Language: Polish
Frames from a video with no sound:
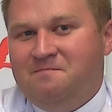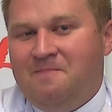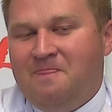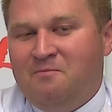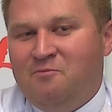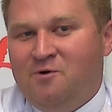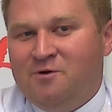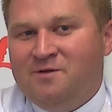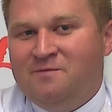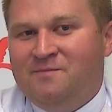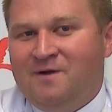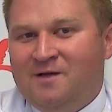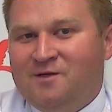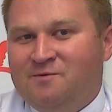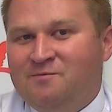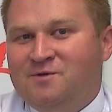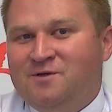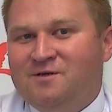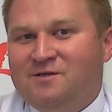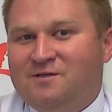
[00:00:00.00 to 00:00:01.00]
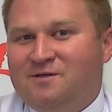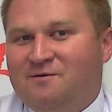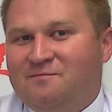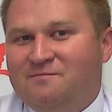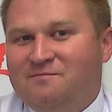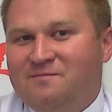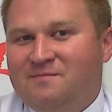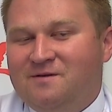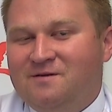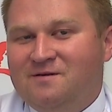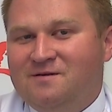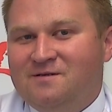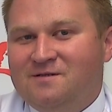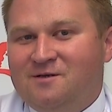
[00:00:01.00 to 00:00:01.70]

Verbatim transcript: młodym braciom i siostrom y,